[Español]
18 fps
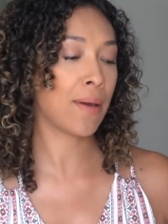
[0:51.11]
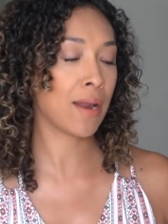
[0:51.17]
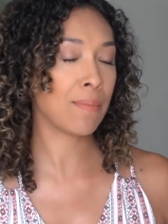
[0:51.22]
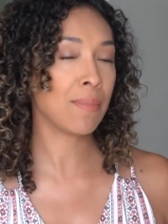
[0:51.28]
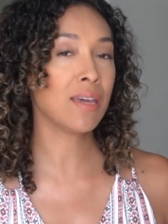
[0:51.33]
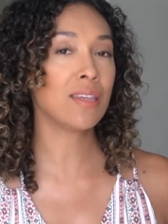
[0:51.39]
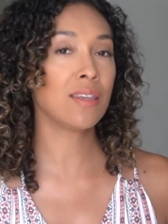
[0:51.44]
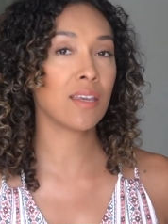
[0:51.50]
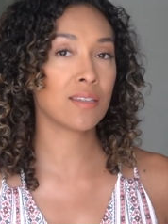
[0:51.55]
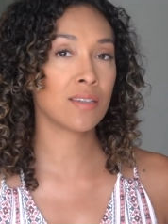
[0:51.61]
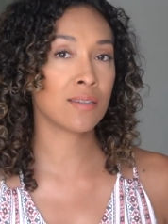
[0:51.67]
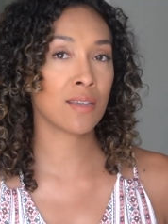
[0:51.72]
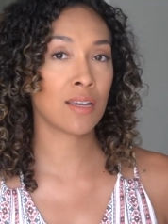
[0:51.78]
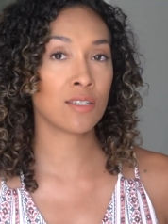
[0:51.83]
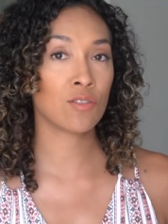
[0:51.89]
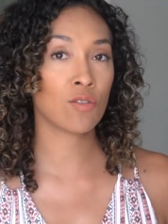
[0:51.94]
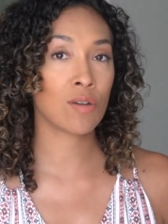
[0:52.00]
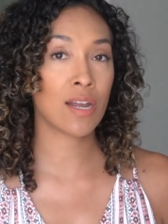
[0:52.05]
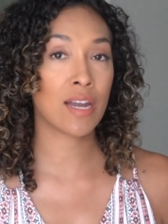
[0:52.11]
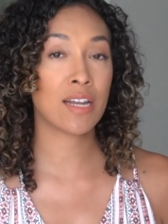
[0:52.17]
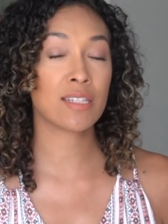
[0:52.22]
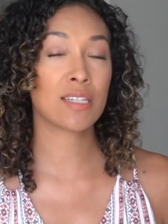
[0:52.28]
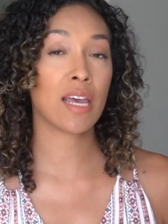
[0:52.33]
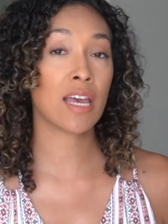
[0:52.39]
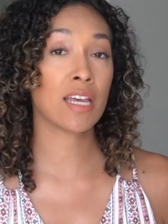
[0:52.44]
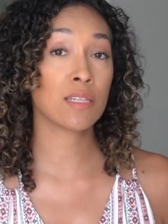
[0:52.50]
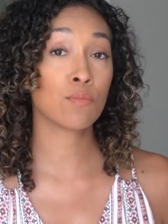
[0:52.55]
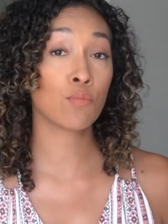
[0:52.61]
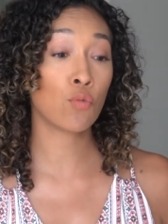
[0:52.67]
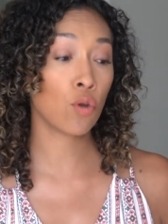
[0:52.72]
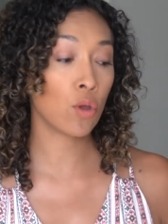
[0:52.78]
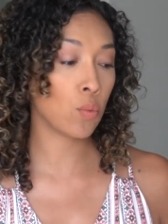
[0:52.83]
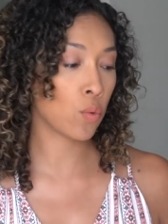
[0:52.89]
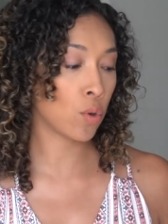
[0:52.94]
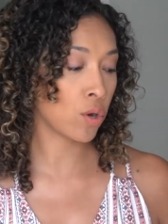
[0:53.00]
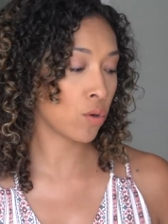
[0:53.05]
Para mí 16 dólares es
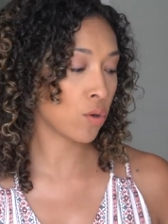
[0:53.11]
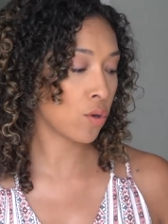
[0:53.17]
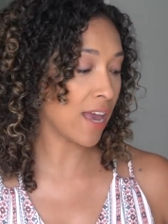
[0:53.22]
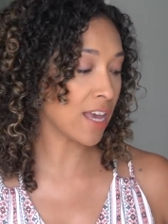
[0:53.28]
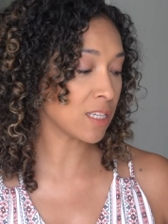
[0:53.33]
muy bueno,